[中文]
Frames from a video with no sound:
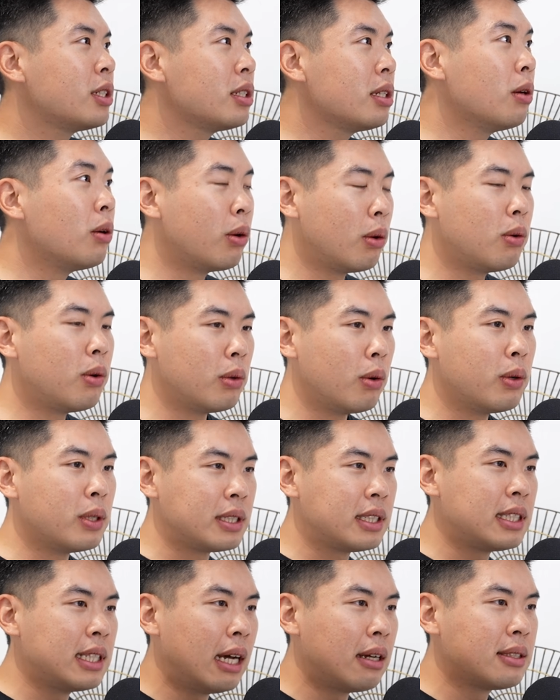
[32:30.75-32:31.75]
就是我我我
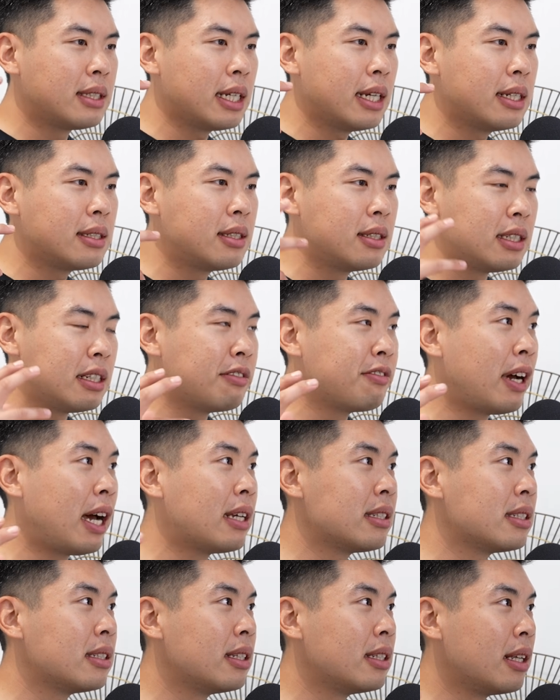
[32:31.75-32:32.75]
知道这些事情
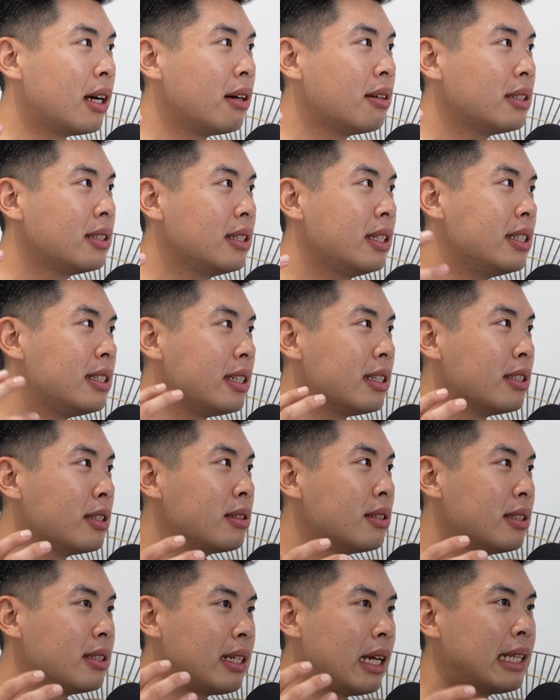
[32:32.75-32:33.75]
发生了，然后疫情
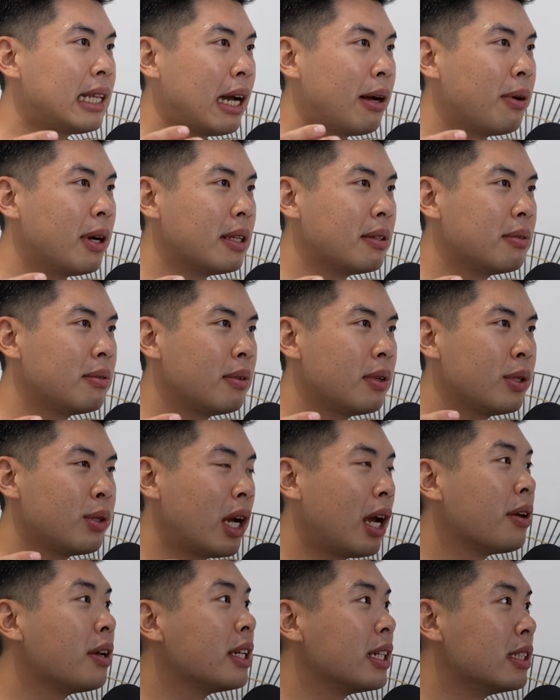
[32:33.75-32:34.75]
就是在台湾
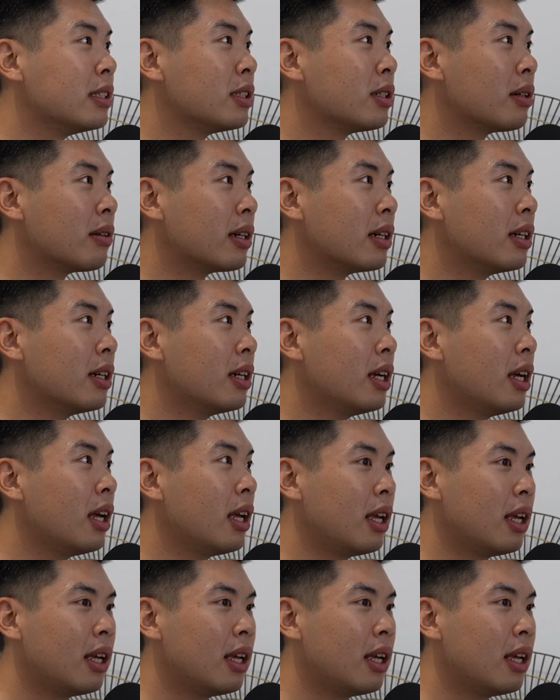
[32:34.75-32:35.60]
越来越严重。是